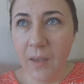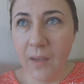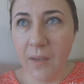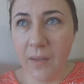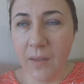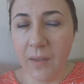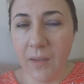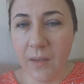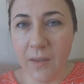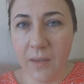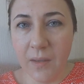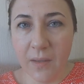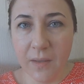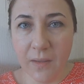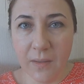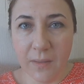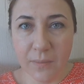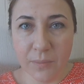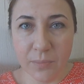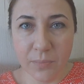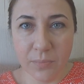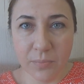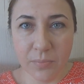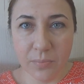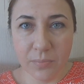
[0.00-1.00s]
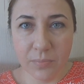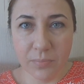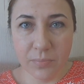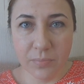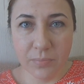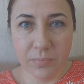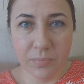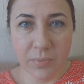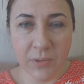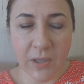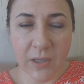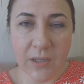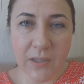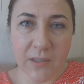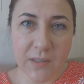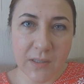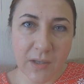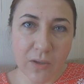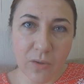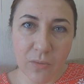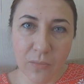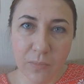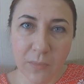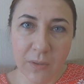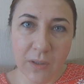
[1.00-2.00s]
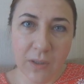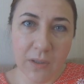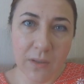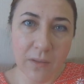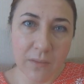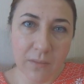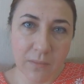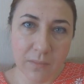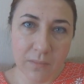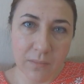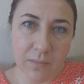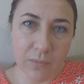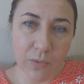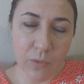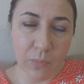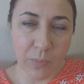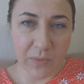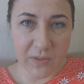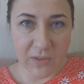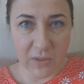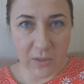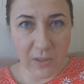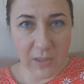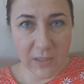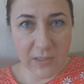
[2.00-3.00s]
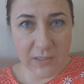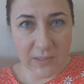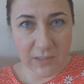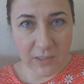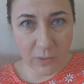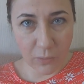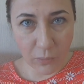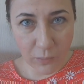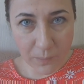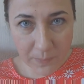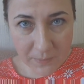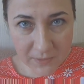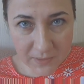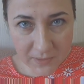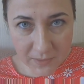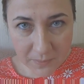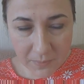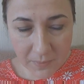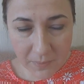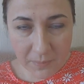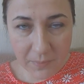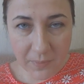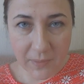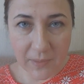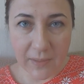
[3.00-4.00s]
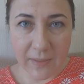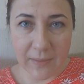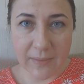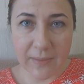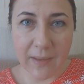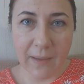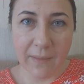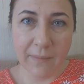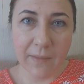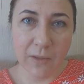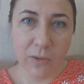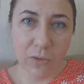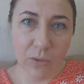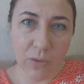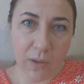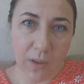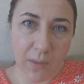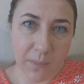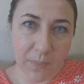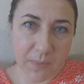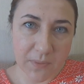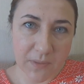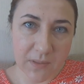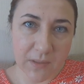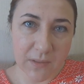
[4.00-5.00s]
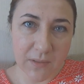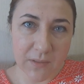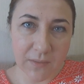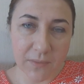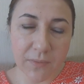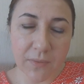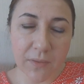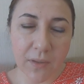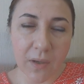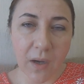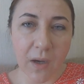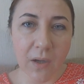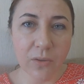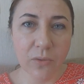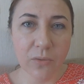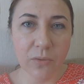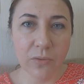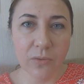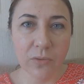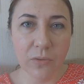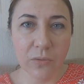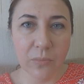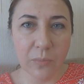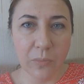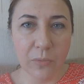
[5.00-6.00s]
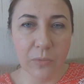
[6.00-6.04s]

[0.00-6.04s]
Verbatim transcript: И Елисею мы, ну, просто Елисей купит себе билет, а Виктория по сертификату идет.